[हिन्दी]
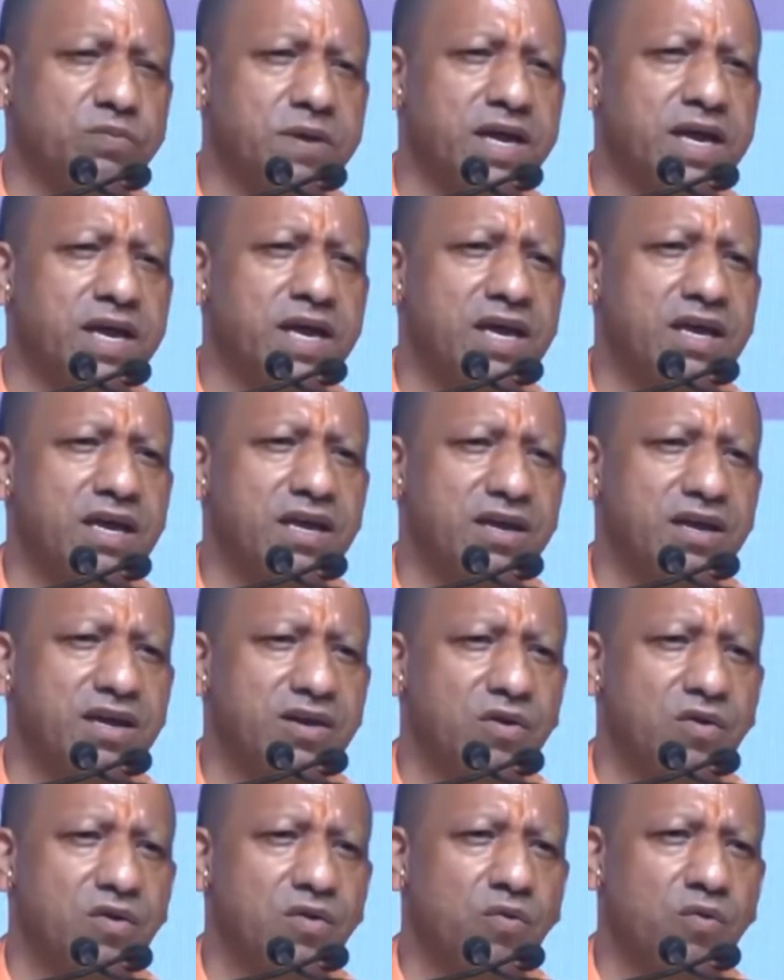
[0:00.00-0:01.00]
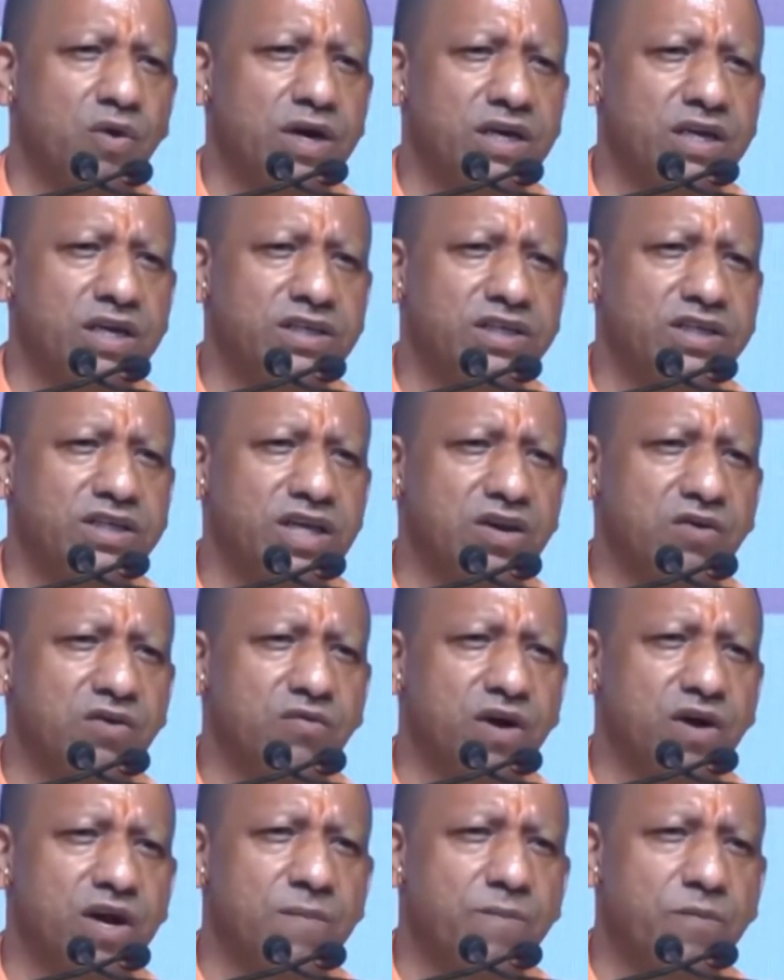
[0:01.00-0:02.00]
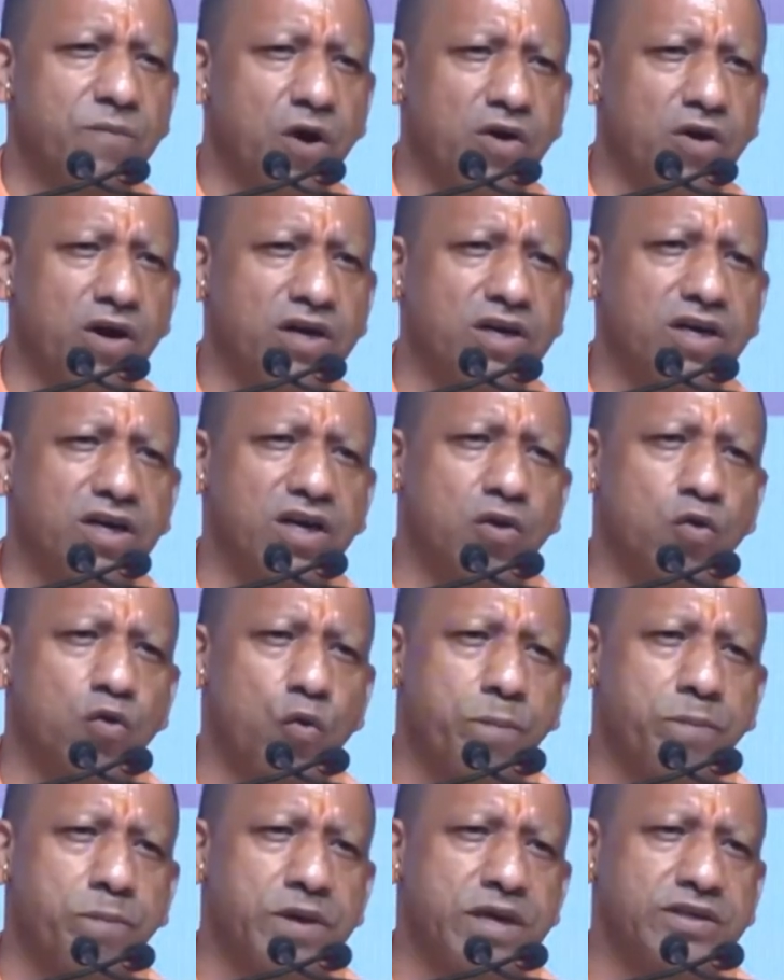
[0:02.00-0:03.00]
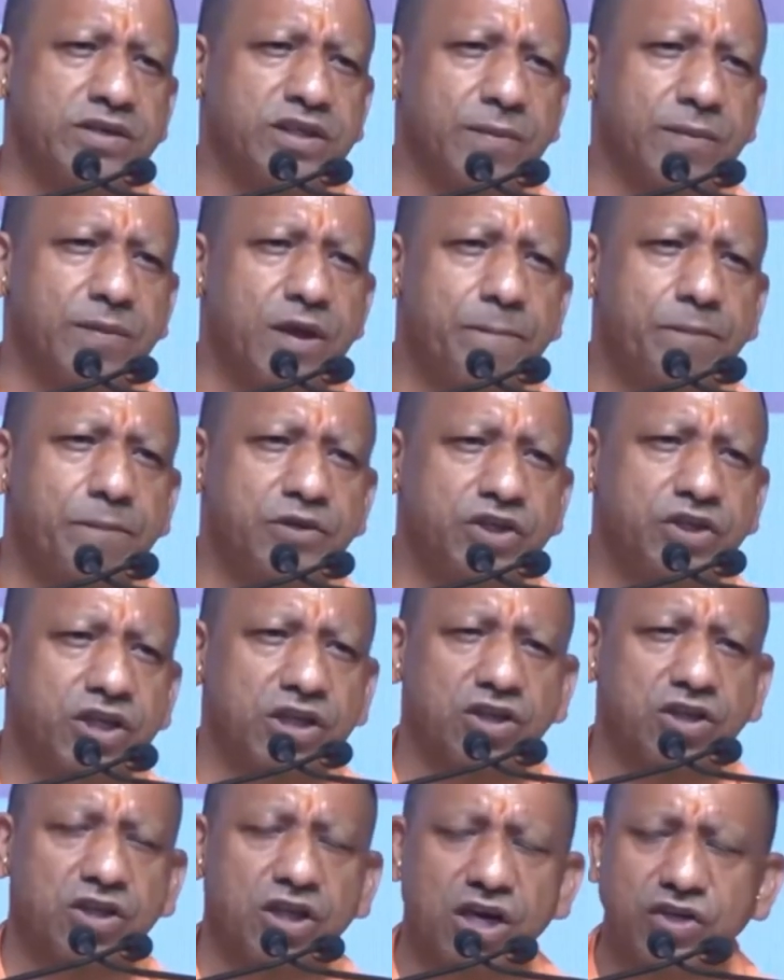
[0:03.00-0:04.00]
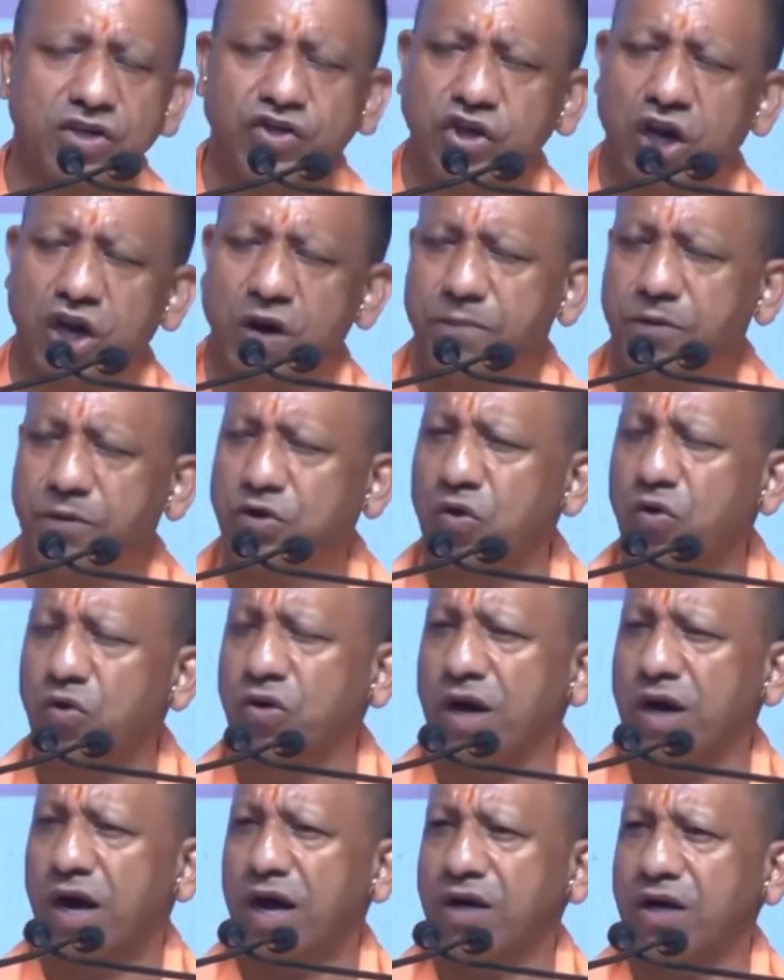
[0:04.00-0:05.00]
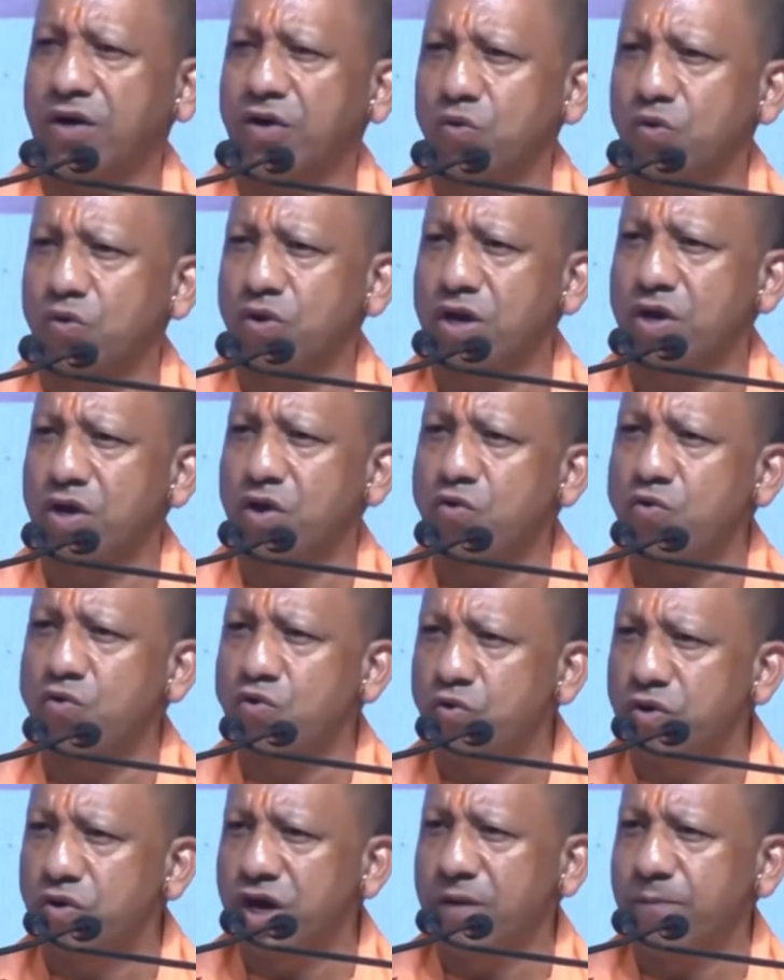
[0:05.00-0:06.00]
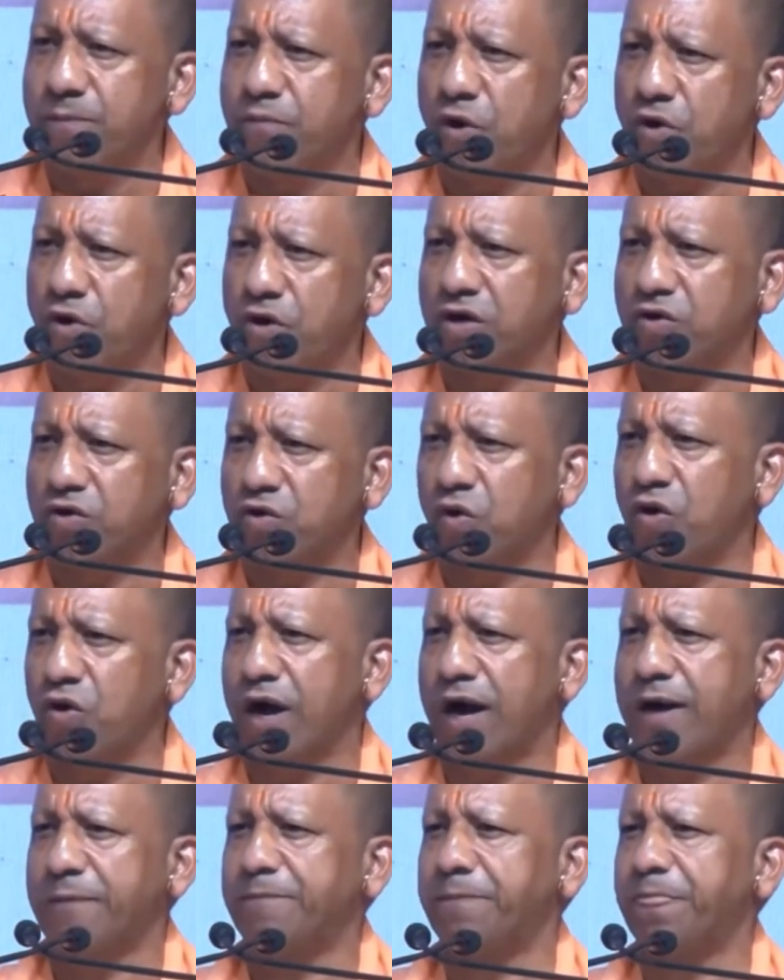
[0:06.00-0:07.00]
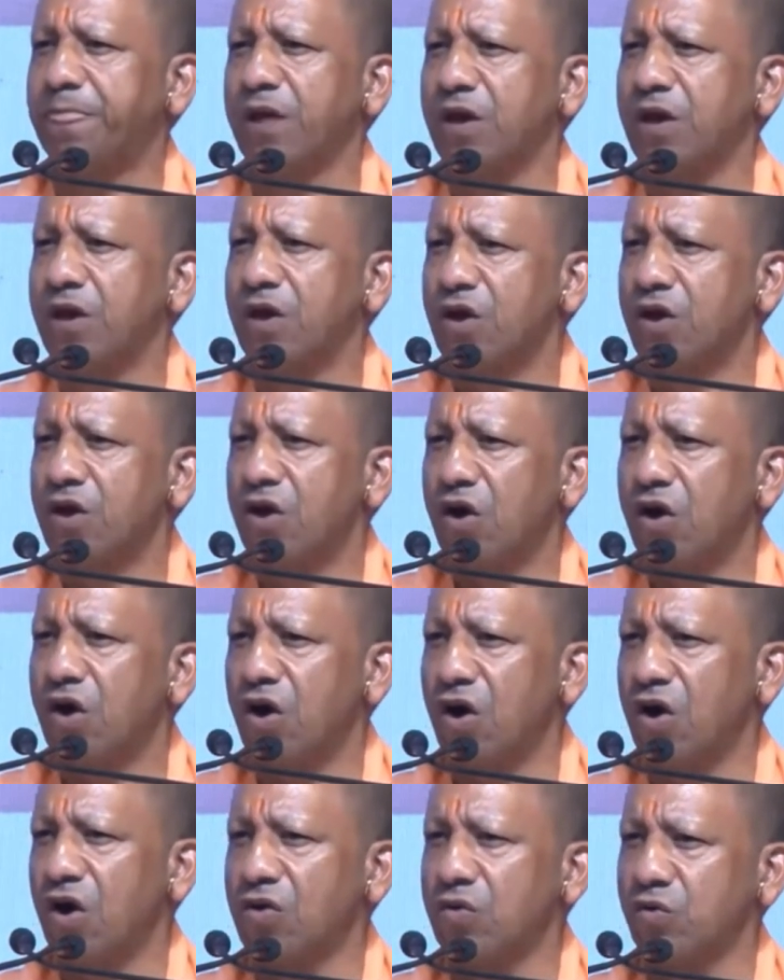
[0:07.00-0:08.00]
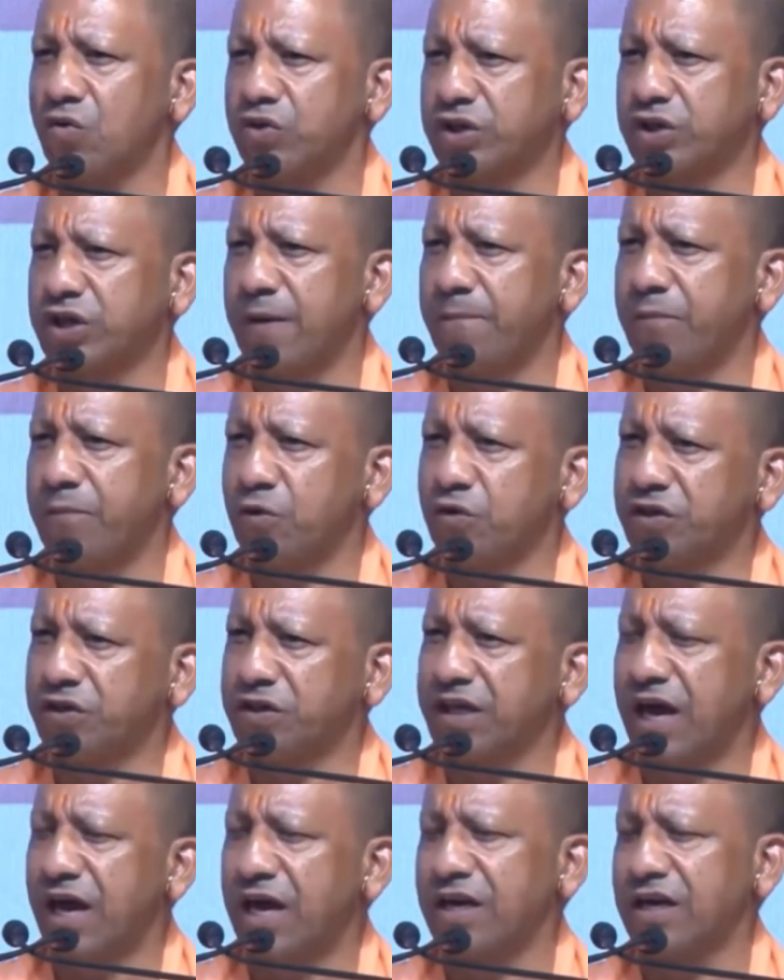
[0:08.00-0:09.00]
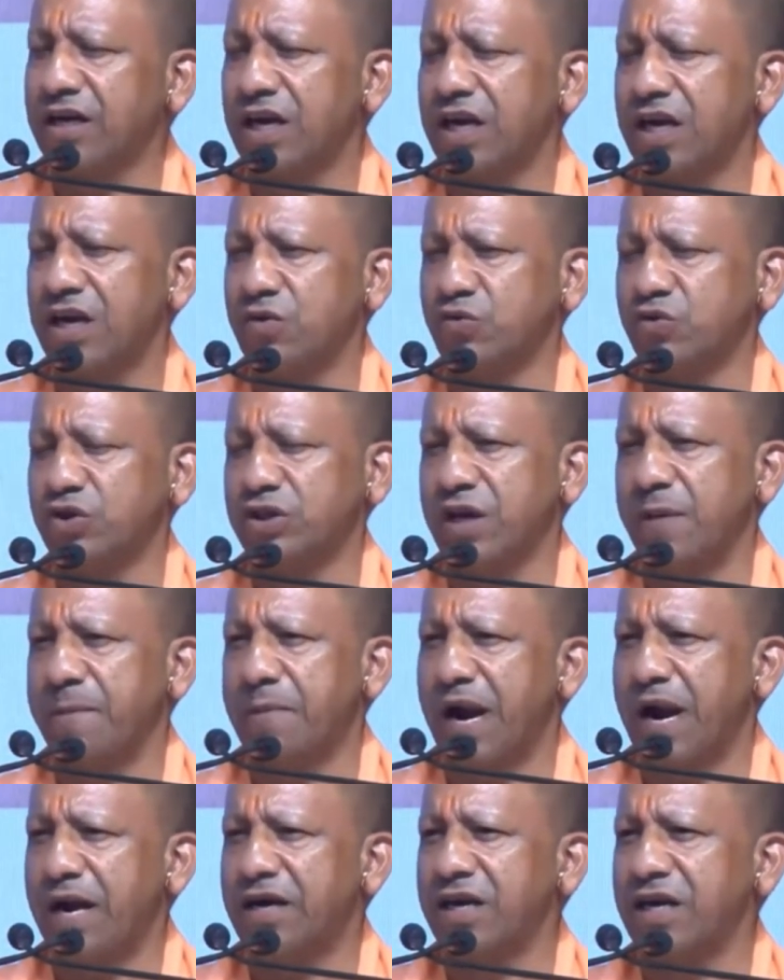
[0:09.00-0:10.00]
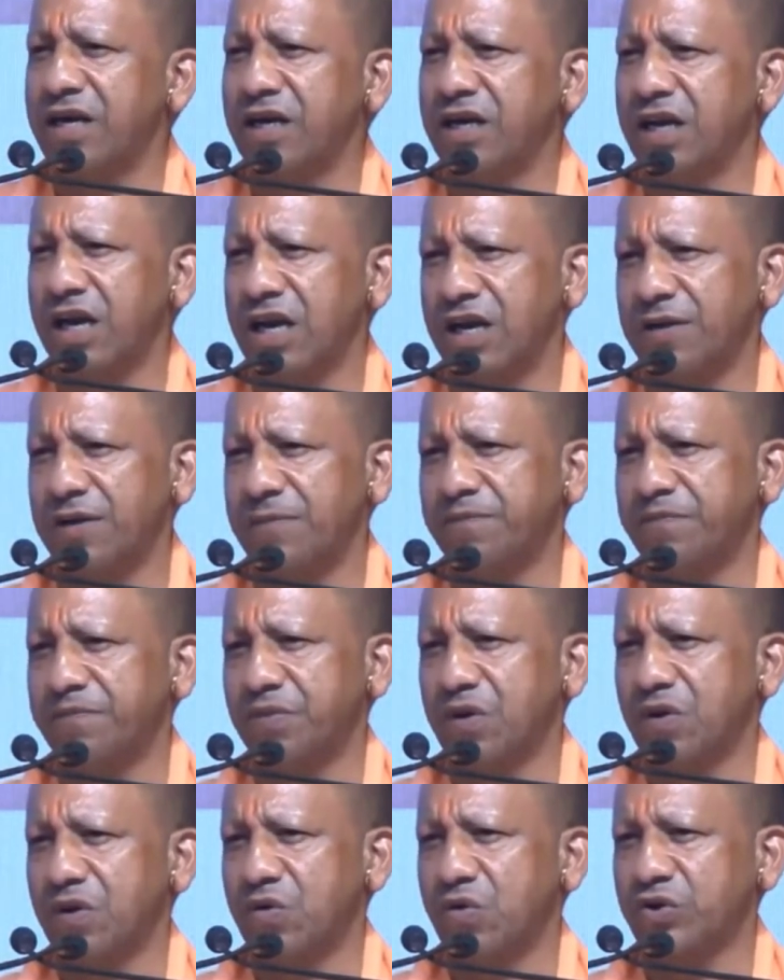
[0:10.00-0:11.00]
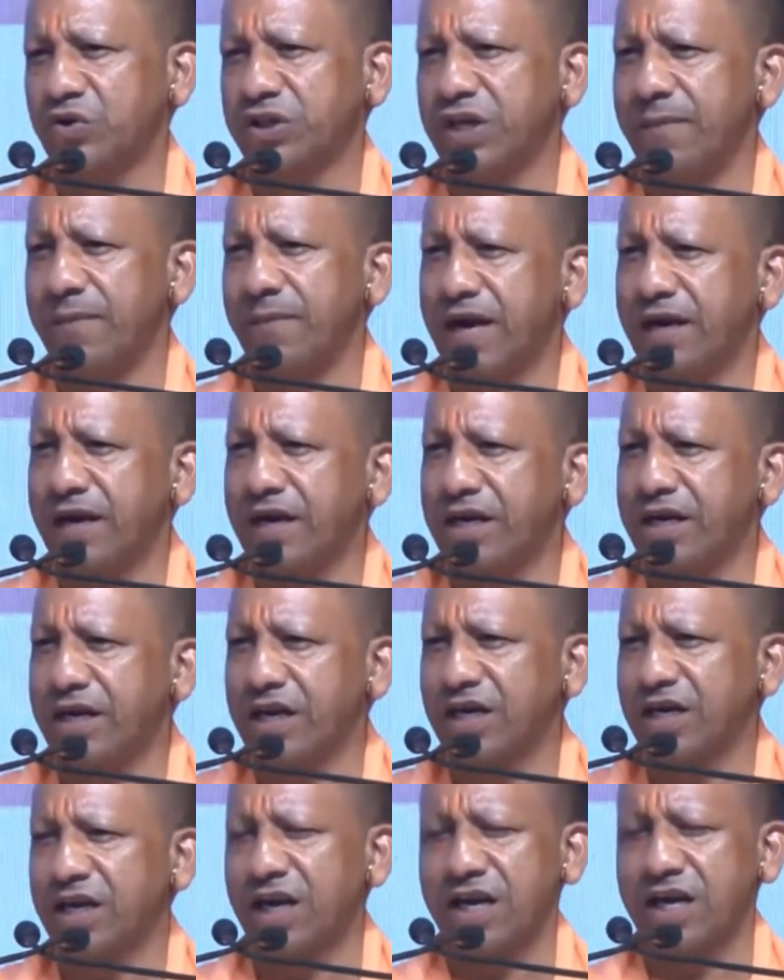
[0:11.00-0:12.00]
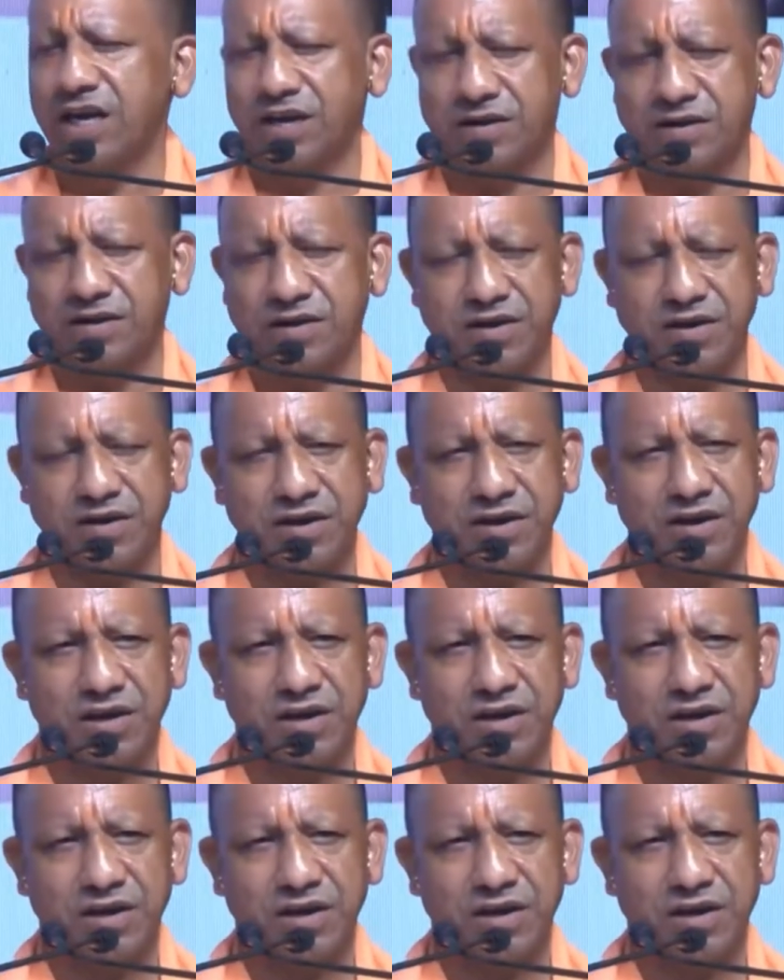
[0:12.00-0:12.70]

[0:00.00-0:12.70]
उसमें वन डिस्ट्रिक्ट वन प्रोडक्ट के रूप में सभी 75 जनपदों का कोई यूनिक प्रोडक्ट होगा और उसके प्रोत्साहन के लिए उसकी ब्रांडिंग के लिए उसकी मार्केटिंग के लिए